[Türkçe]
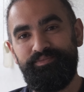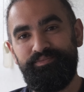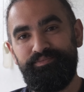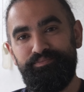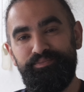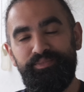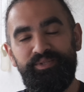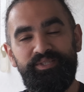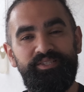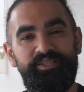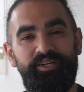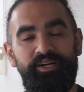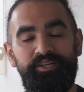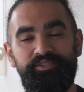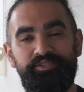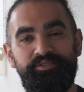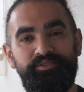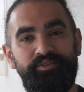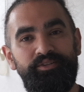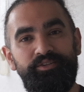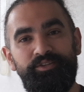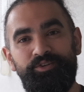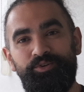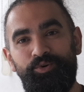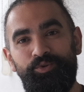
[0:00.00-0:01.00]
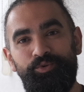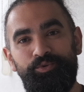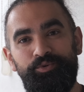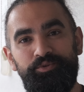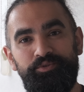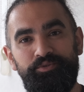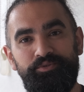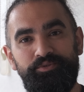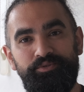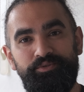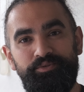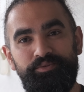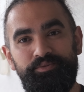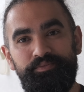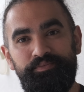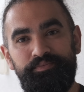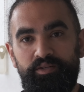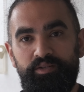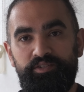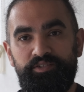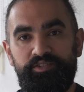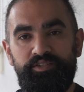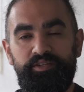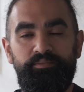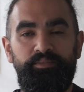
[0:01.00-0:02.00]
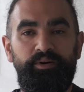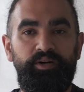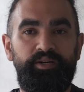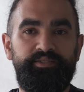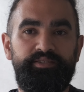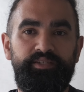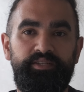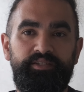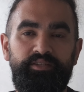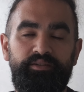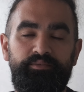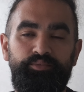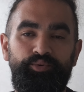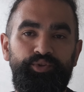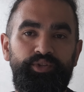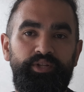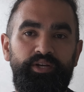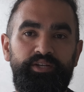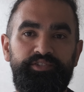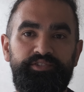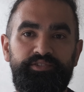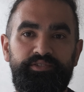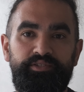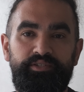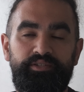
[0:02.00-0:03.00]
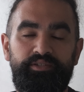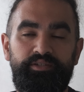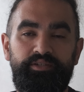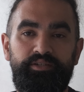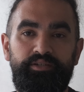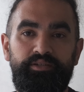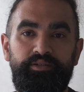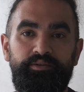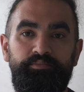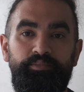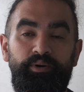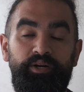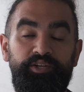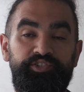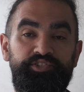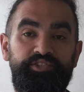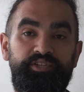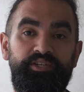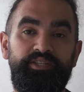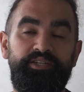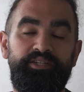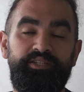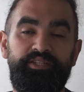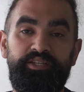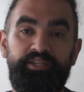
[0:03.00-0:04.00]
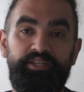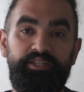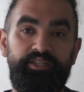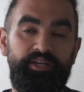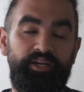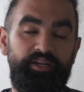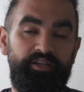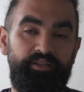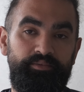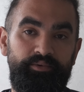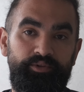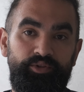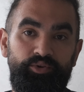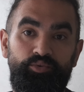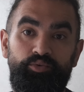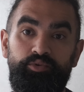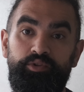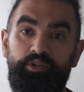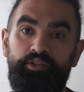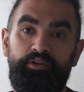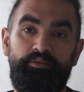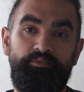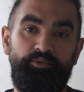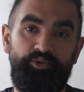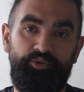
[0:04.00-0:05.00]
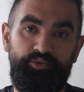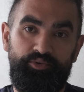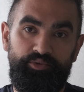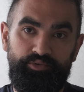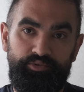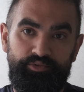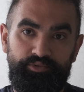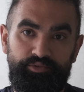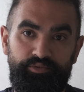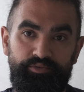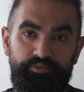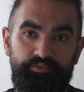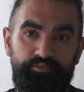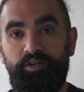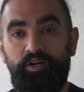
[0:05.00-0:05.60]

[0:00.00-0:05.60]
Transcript: Biz sadece tanık oluyoruz. İşte bazen de bu inançları başkalarını ikna etmede kullanabiliyoruz.